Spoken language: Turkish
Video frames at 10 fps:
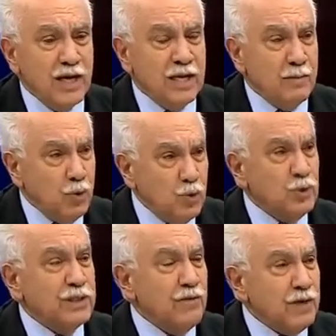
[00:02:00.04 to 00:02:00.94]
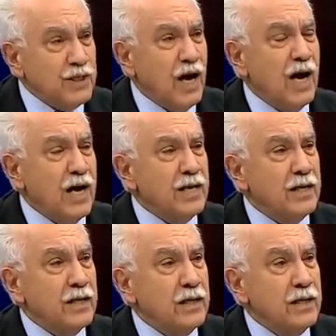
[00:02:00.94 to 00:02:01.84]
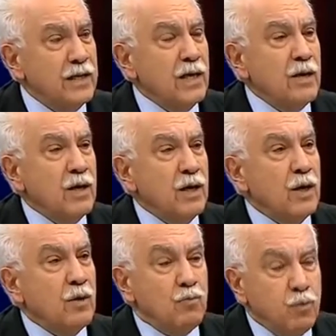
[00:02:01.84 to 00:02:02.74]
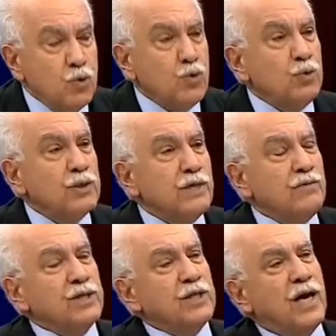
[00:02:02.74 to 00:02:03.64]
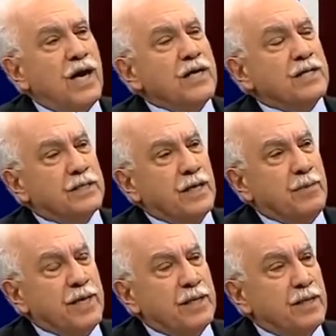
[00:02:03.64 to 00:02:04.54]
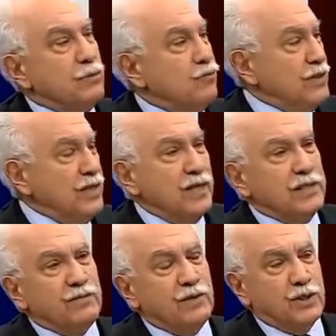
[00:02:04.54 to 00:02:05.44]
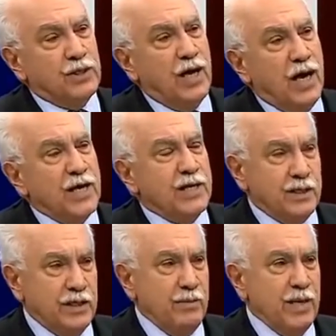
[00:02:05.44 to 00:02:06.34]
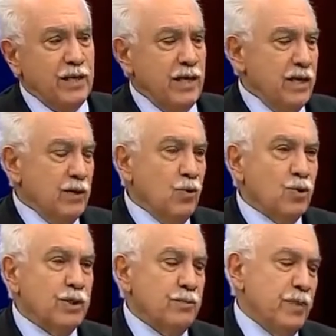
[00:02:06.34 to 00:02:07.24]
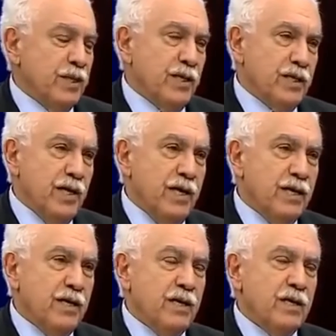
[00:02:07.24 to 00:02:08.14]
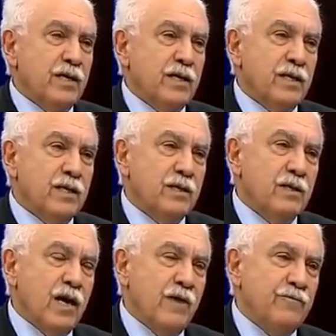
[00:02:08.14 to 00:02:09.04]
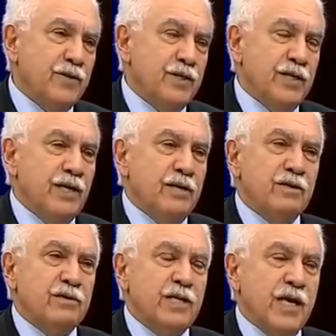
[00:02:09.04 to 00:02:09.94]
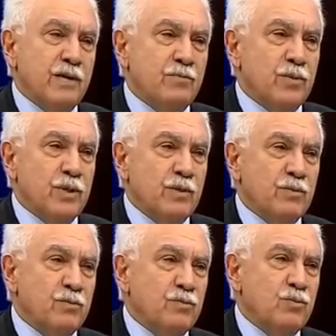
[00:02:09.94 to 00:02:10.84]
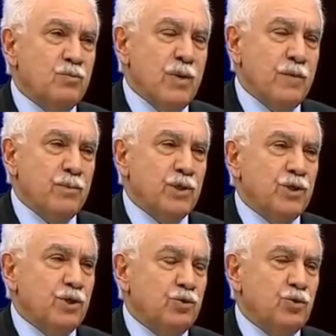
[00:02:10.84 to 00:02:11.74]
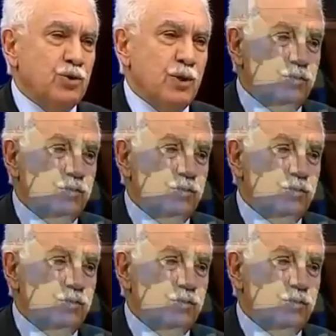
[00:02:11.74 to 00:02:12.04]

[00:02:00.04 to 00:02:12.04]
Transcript: Savaş bugün hayır savaşa demek hayır. neden Amerika'nın yanında olmak Bugün olsun? savaşa hayır demek vatan savaşına hayır demek orada PKK e, Afrin'de, diğer e, Membiş'te, şurada